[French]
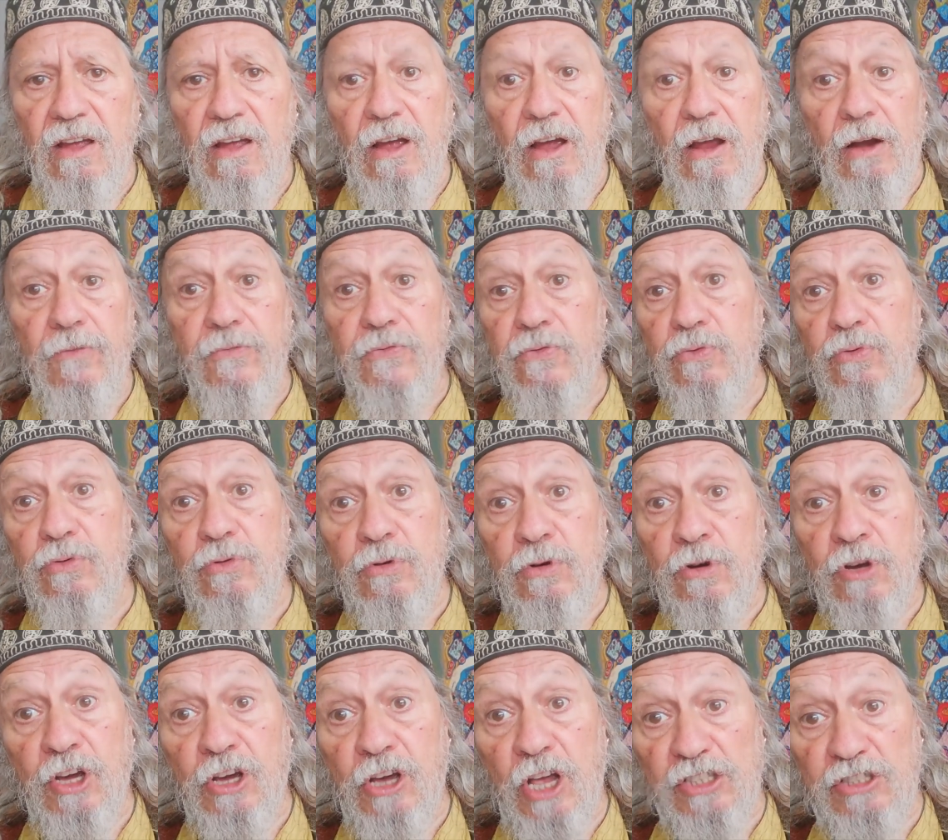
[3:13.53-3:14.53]
Elle vous
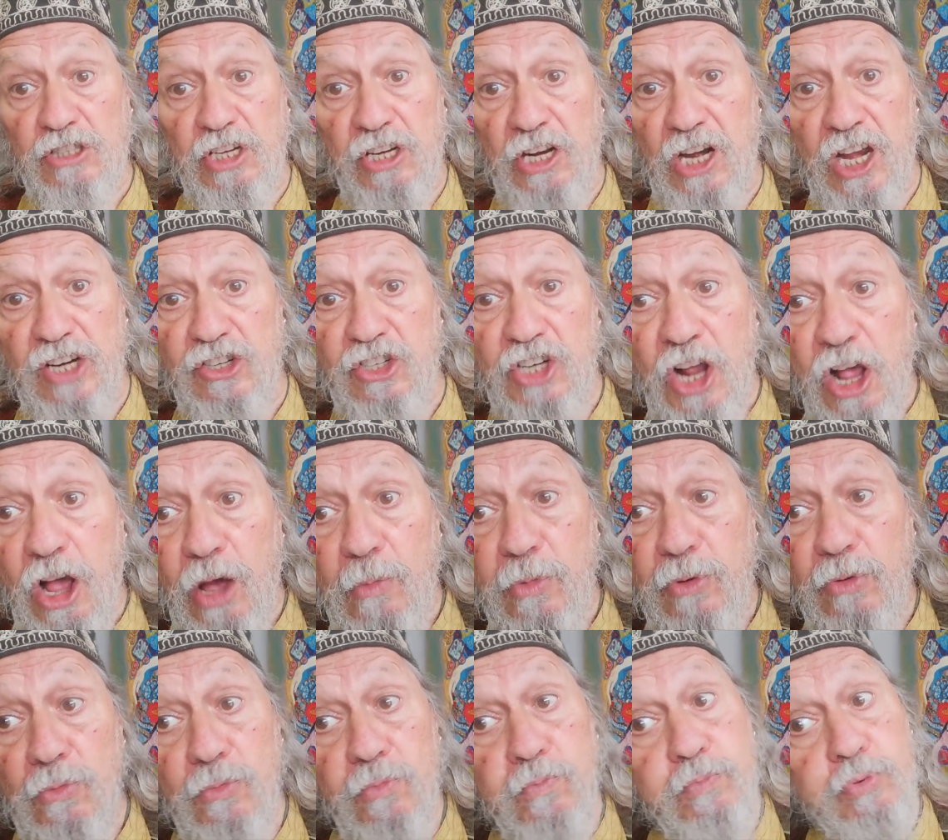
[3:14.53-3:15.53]
la
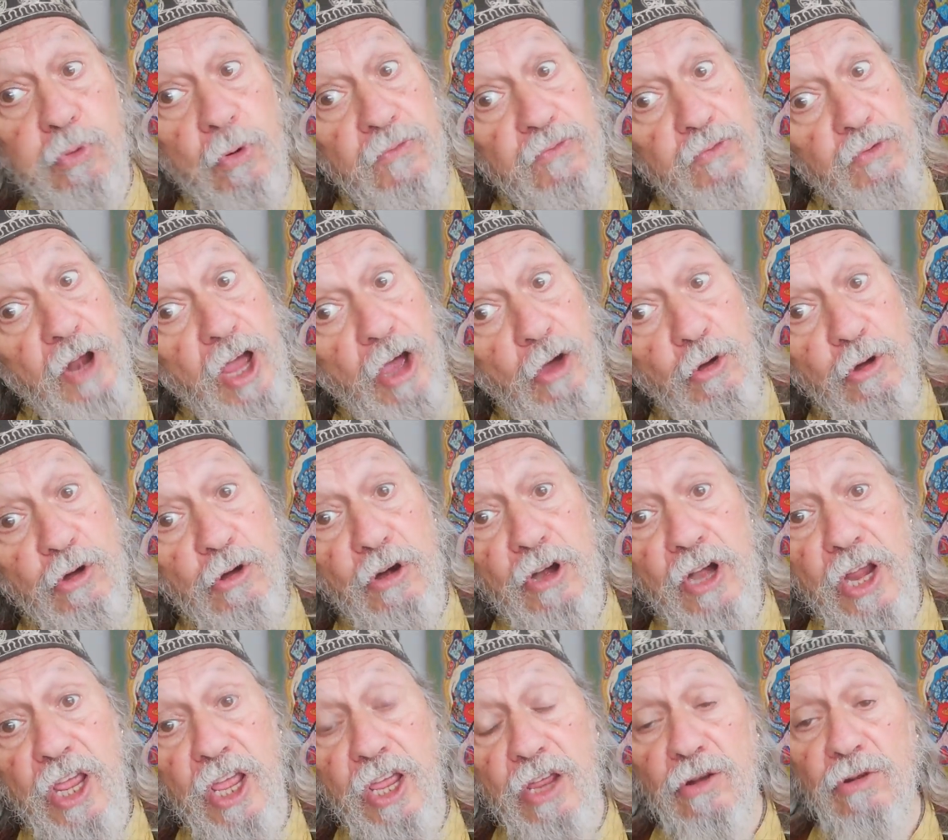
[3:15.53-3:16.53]
jambe pour vous la
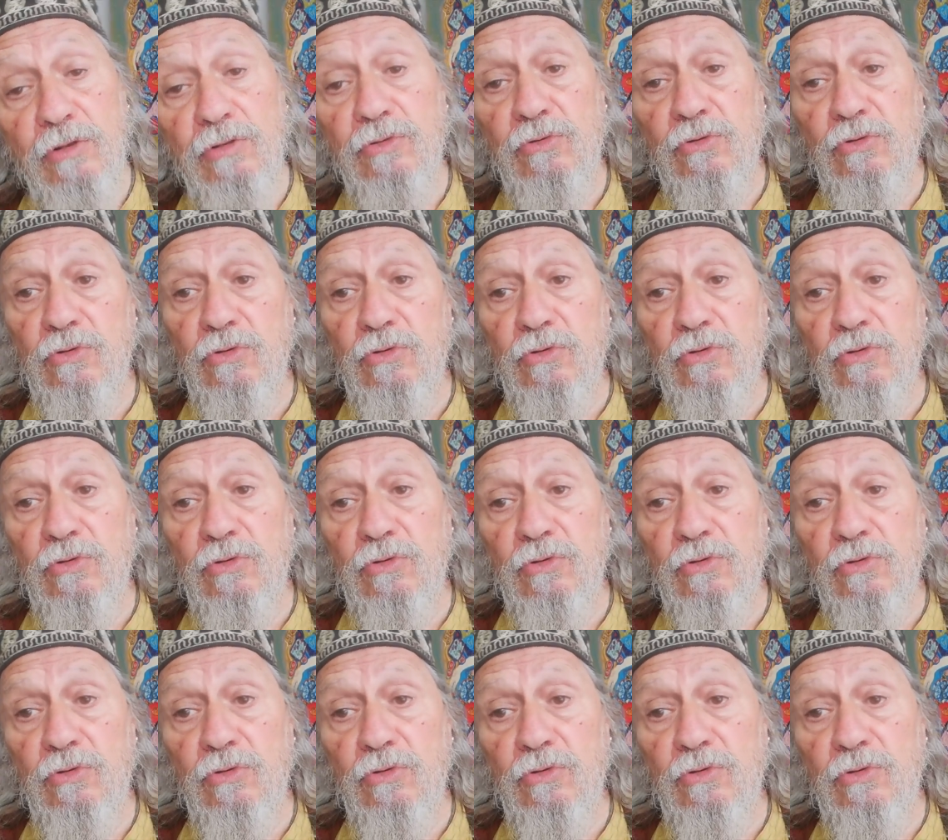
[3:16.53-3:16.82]
recoller.